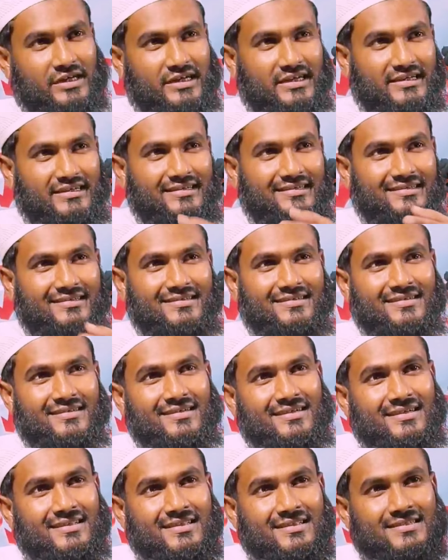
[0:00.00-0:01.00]
মমিনিন
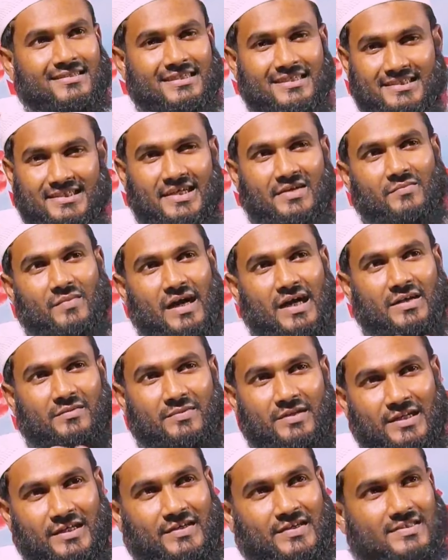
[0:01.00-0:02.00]
নিজের মাল
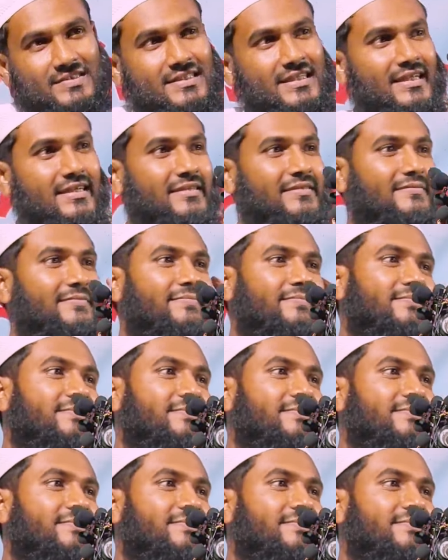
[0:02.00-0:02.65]
বিলি করছেন